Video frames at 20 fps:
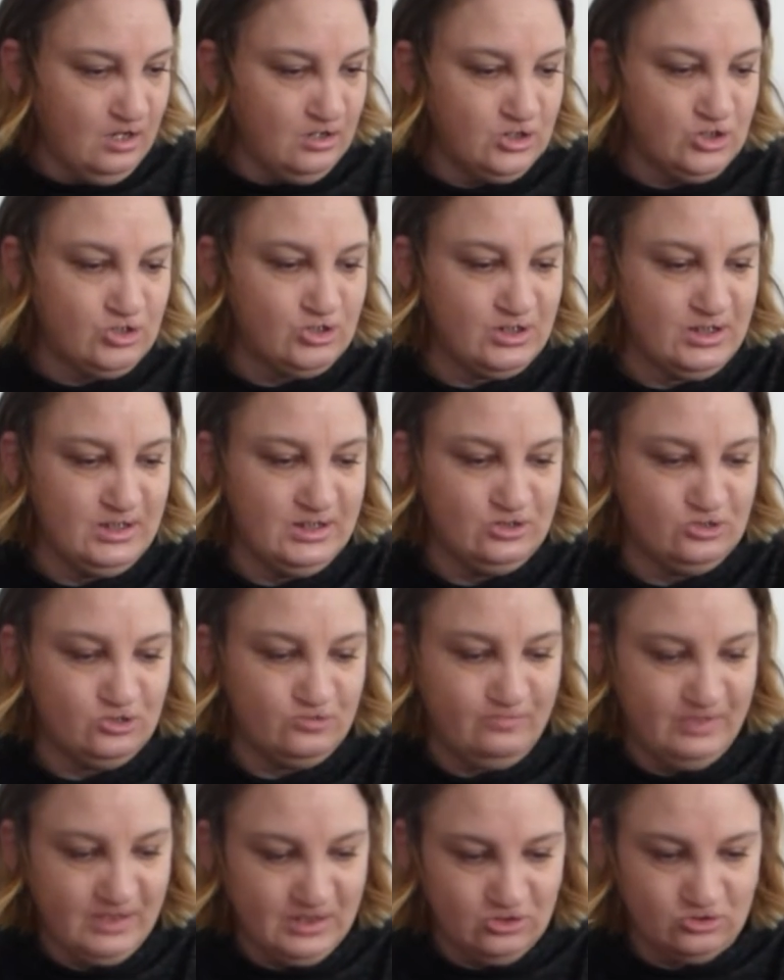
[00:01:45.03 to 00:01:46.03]
Ensuite, les
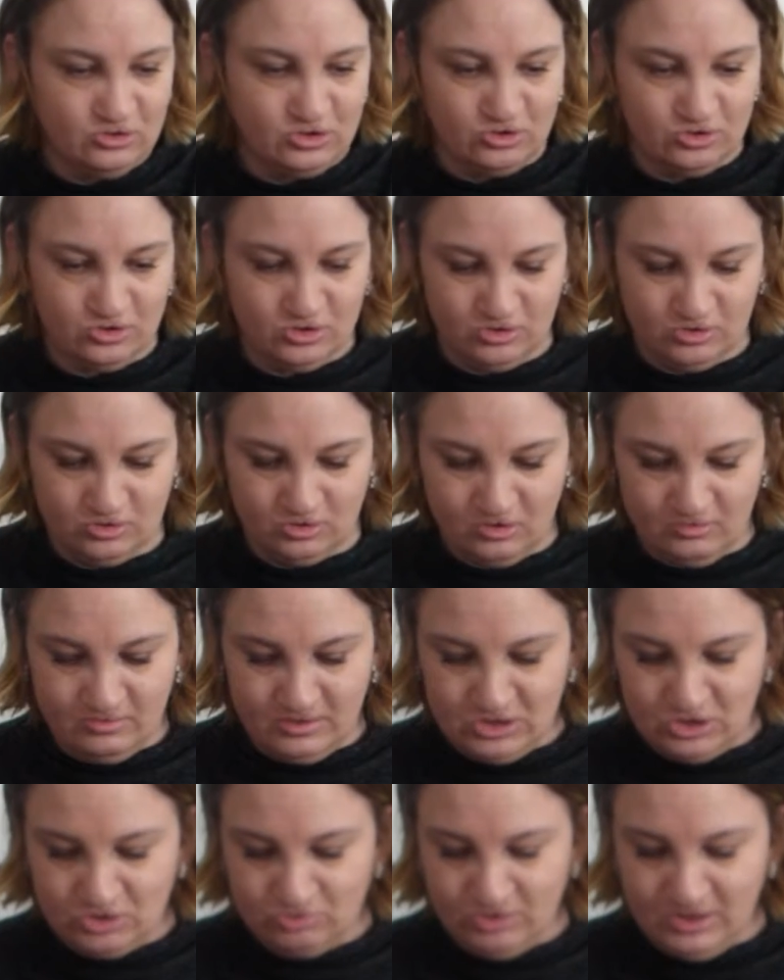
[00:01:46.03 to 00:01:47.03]
deux paires de chaussures. En
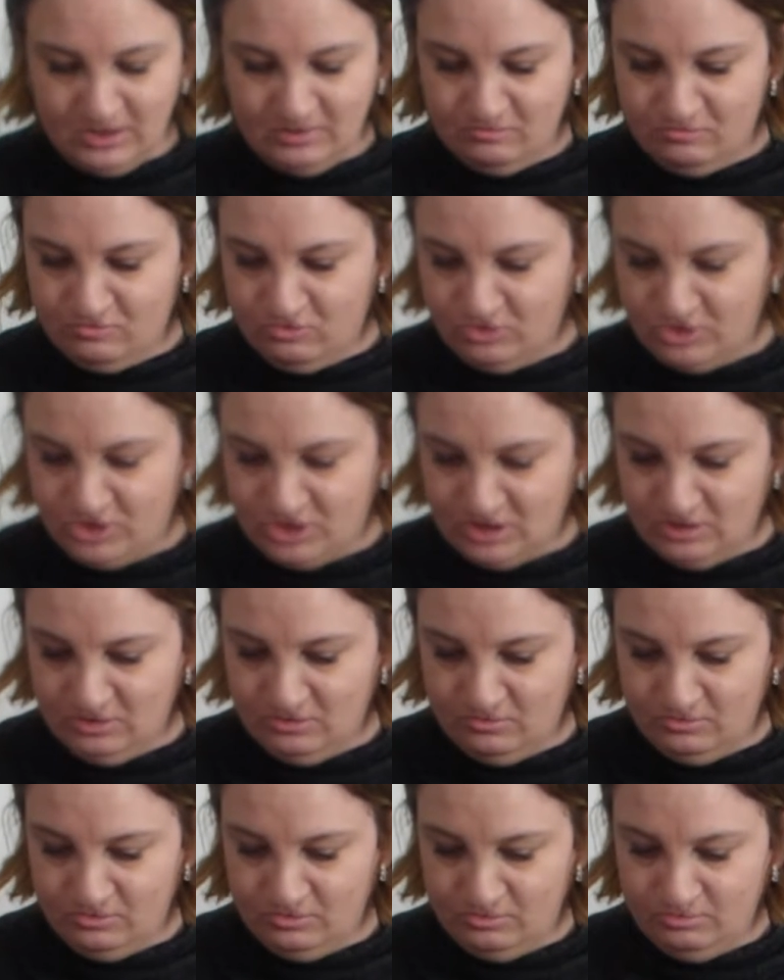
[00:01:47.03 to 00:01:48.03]
fait, je voulais une,
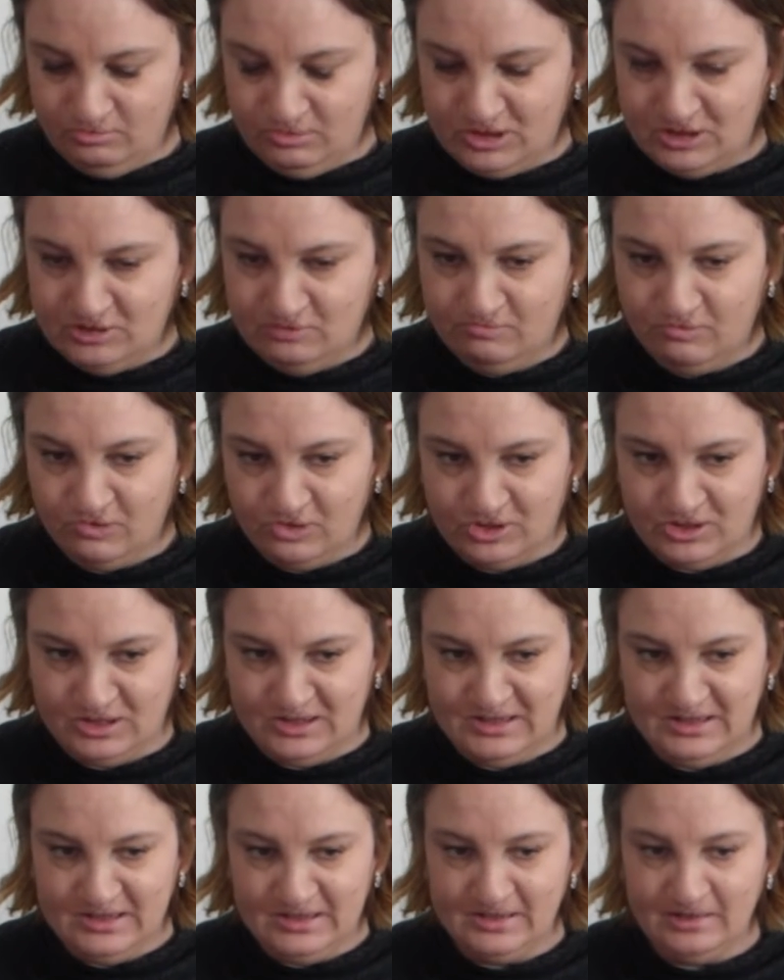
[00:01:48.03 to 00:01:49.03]
petite
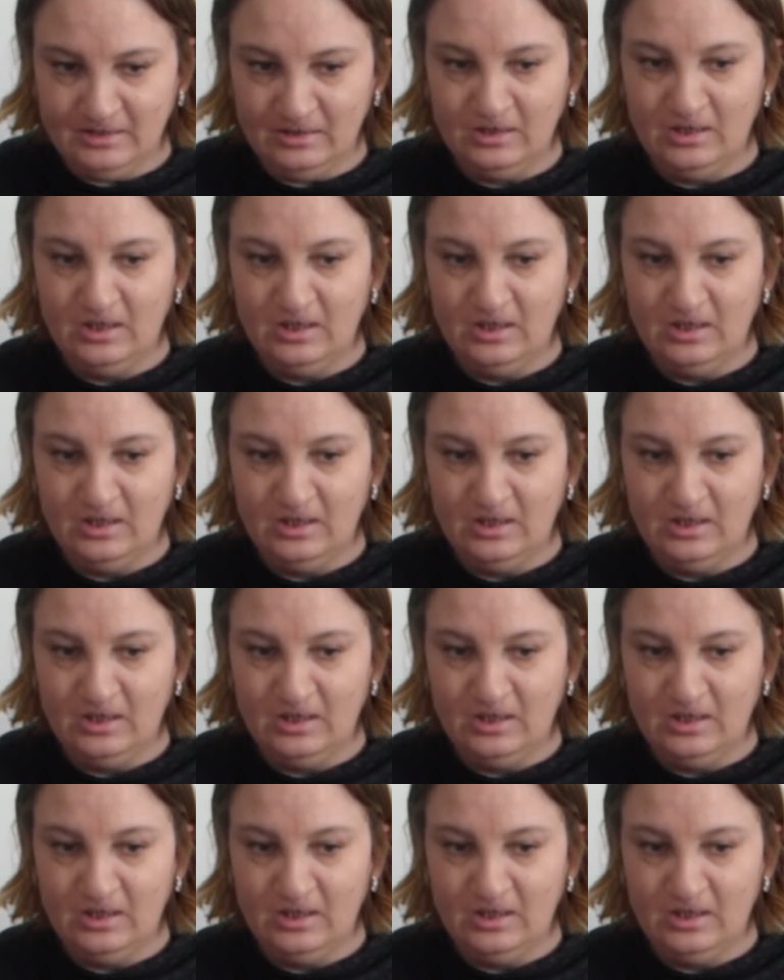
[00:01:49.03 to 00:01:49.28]
bottine